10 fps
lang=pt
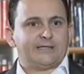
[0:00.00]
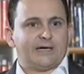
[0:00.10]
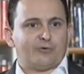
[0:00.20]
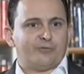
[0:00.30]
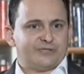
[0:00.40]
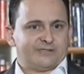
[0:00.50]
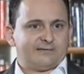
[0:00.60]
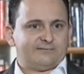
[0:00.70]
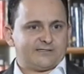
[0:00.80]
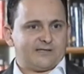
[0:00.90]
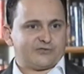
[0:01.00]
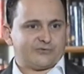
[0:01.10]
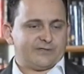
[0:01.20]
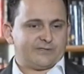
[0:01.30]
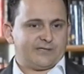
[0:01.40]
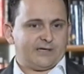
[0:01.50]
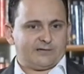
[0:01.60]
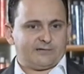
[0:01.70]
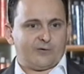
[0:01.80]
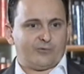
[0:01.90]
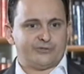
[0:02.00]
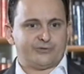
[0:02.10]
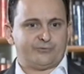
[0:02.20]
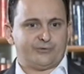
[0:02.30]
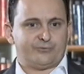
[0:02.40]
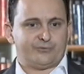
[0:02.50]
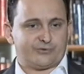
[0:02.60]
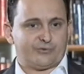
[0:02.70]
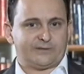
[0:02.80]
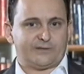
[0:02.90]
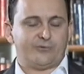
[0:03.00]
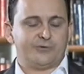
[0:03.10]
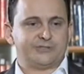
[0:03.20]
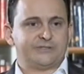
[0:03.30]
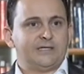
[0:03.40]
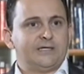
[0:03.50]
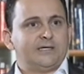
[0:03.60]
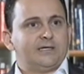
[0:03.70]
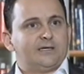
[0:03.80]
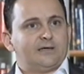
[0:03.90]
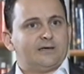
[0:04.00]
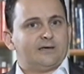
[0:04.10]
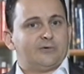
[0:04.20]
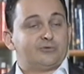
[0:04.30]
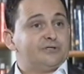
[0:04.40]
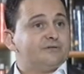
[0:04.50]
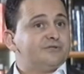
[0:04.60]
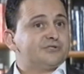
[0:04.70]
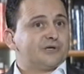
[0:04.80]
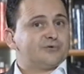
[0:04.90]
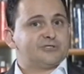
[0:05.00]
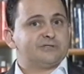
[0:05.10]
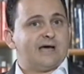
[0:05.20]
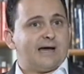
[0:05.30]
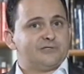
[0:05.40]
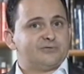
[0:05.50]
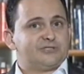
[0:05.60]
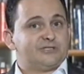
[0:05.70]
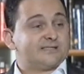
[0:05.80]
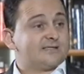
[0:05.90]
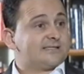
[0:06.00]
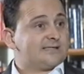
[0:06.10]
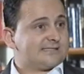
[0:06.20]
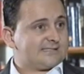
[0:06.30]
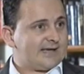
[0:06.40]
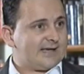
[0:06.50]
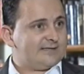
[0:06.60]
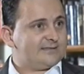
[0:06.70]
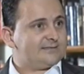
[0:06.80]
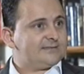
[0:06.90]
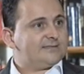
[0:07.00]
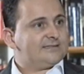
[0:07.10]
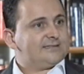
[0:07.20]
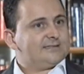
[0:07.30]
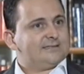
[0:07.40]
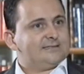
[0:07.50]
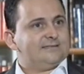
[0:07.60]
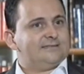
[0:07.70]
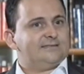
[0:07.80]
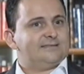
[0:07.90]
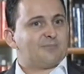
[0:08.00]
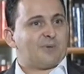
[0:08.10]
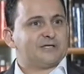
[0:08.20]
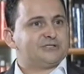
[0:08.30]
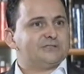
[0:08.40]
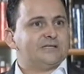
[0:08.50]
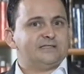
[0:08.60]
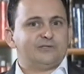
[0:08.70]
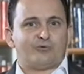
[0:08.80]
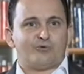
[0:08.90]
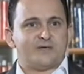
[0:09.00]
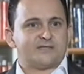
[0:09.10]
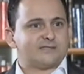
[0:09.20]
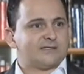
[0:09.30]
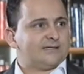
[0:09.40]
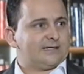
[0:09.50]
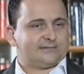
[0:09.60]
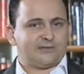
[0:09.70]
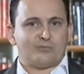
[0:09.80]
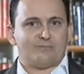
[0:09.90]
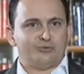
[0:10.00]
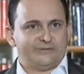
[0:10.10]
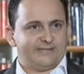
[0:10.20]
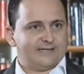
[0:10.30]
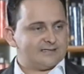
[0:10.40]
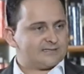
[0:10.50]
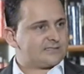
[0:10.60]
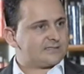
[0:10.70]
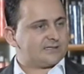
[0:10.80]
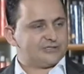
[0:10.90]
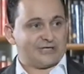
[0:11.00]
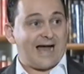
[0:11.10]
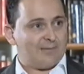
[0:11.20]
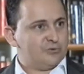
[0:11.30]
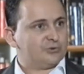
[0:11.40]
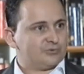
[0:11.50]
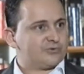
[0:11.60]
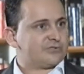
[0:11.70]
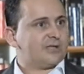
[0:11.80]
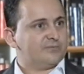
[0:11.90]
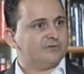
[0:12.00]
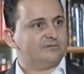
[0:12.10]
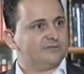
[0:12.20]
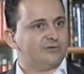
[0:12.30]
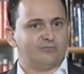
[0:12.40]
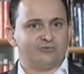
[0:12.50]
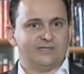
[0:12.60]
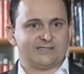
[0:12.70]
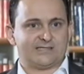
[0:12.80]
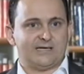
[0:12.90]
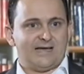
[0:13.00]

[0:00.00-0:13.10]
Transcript: na Comunidade das Nações, que é, que é onde eu, eu estou até hoje, é, eu tinha 20 anos de idade, eu tinha a sexta série. E a partir daí eu comecei a ter uma mudança de hábitos na minha vida, uma mudança